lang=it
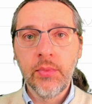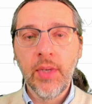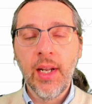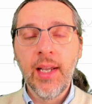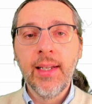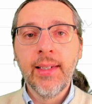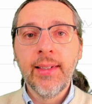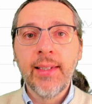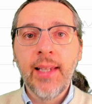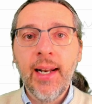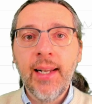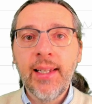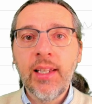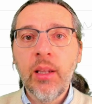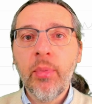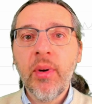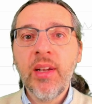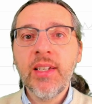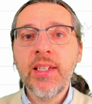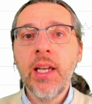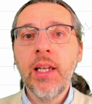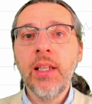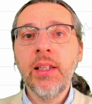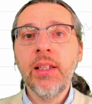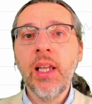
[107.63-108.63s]
Tenete
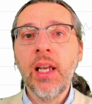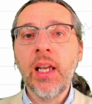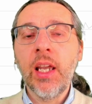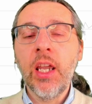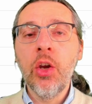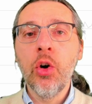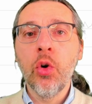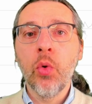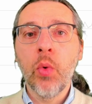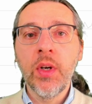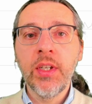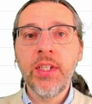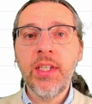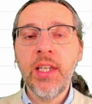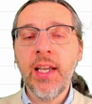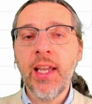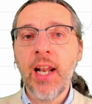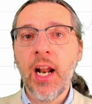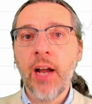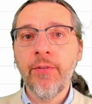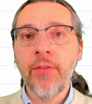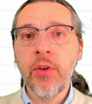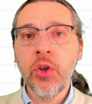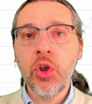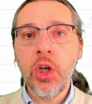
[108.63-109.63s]
presente che io questi
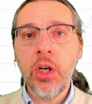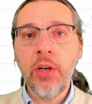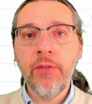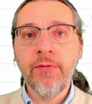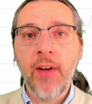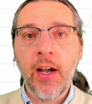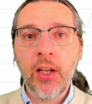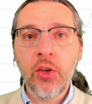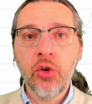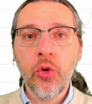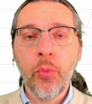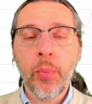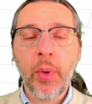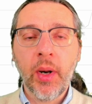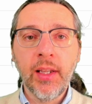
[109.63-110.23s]
grafici li faccio